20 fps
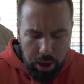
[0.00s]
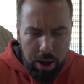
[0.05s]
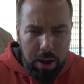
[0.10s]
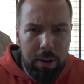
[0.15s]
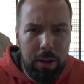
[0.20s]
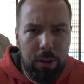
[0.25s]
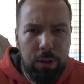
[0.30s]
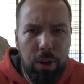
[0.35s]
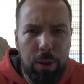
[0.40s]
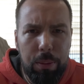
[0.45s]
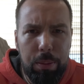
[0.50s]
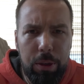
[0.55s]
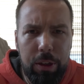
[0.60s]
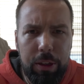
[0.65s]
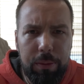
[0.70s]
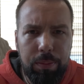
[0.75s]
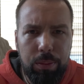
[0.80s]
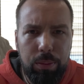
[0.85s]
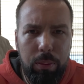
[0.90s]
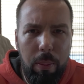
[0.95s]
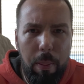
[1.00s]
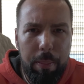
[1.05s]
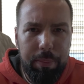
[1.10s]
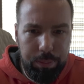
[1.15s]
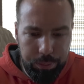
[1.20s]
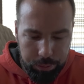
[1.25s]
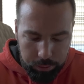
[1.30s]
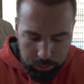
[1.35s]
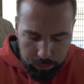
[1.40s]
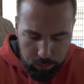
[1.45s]
Ale dobry.
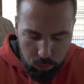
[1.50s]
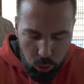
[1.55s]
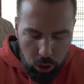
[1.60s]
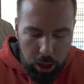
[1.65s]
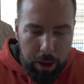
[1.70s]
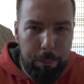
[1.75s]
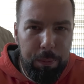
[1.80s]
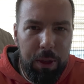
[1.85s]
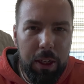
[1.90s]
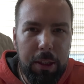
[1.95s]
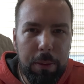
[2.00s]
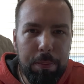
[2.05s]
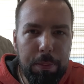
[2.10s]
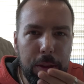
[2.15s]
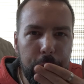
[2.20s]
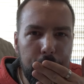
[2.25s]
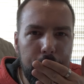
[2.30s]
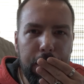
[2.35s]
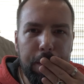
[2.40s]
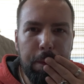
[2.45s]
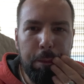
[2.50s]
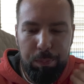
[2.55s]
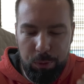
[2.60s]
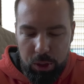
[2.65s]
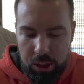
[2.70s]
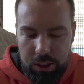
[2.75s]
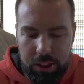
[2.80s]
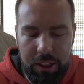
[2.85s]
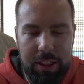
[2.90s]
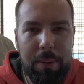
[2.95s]
Jaki pyszny.
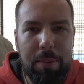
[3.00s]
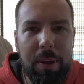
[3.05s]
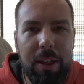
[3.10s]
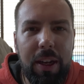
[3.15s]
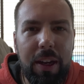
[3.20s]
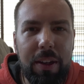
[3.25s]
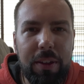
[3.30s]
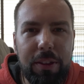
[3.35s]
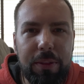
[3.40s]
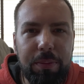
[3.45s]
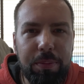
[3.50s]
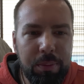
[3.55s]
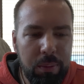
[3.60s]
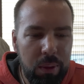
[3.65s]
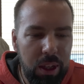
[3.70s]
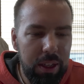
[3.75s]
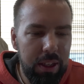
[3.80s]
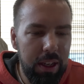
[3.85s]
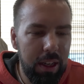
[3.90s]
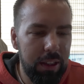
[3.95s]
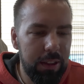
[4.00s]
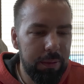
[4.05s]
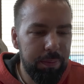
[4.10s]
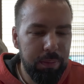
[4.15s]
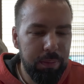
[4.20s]
To jest taki makaron, jak